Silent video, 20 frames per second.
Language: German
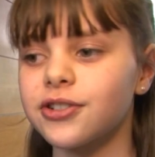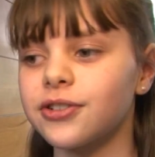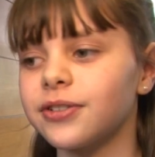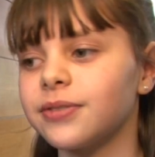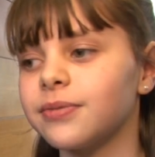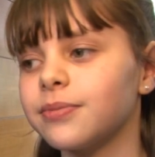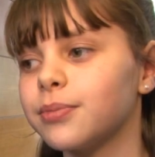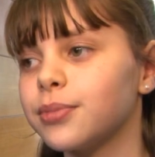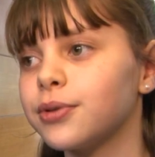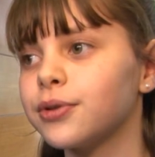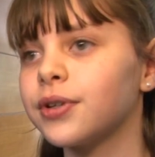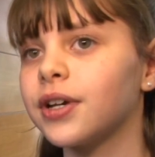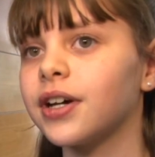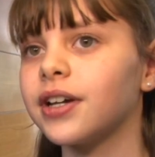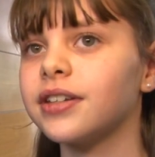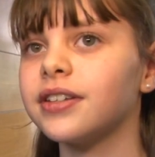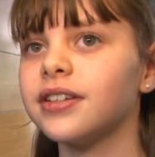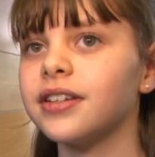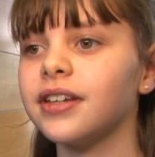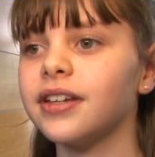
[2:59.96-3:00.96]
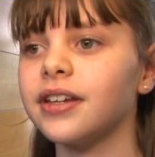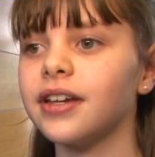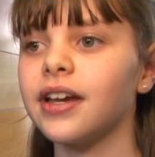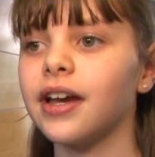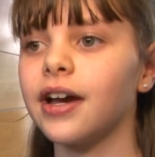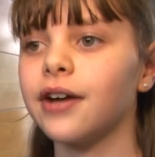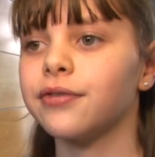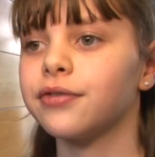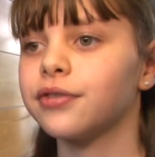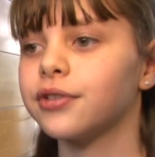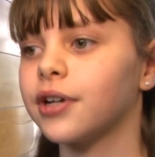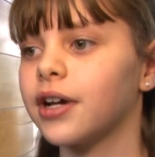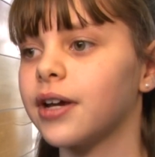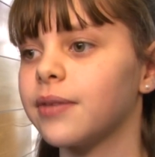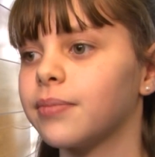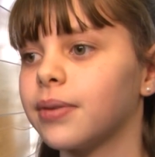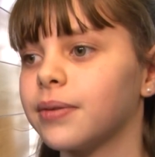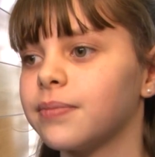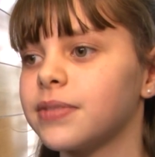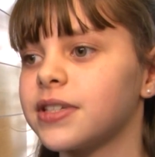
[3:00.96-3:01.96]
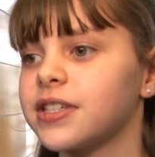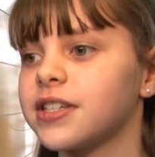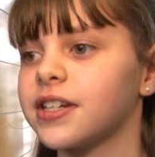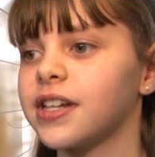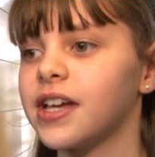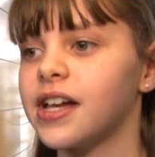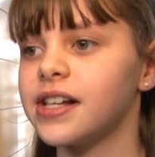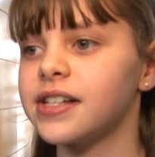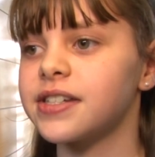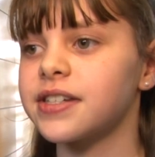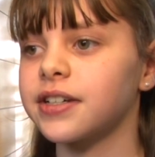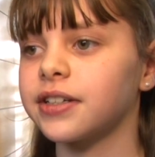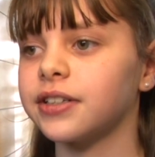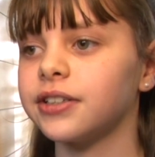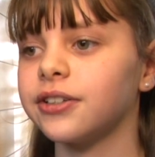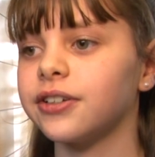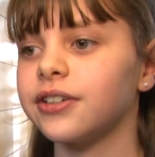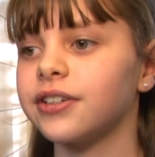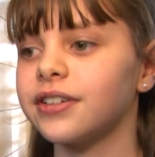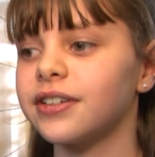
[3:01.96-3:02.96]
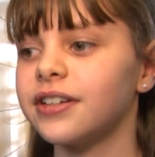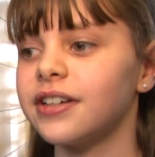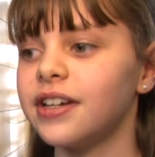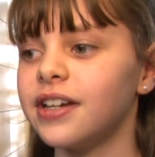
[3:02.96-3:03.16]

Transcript: schon Bücher, die eher für ein bisschen ältere Leute,